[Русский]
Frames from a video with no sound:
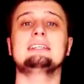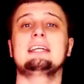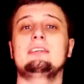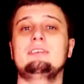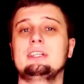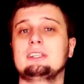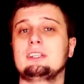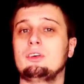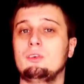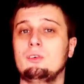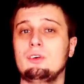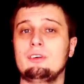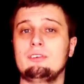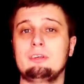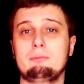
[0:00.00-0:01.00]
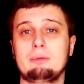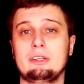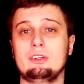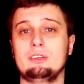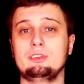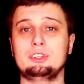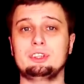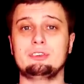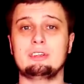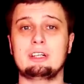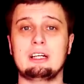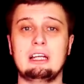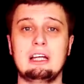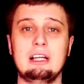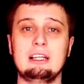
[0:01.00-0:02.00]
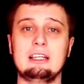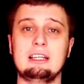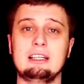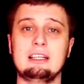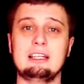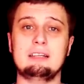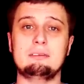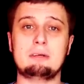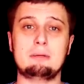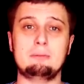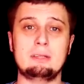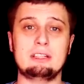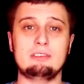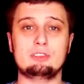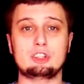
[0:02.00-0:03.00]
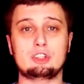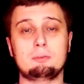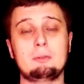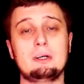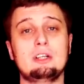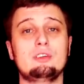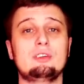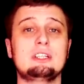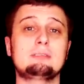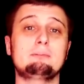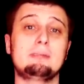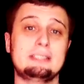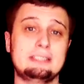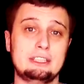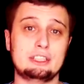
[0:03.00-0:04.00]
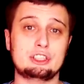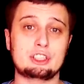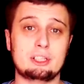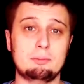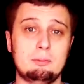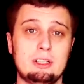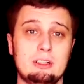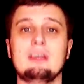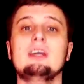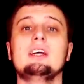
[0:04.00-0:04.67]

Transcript: Соответственно, уровни предыдущего канала на данный момент выступают у нас поддержками.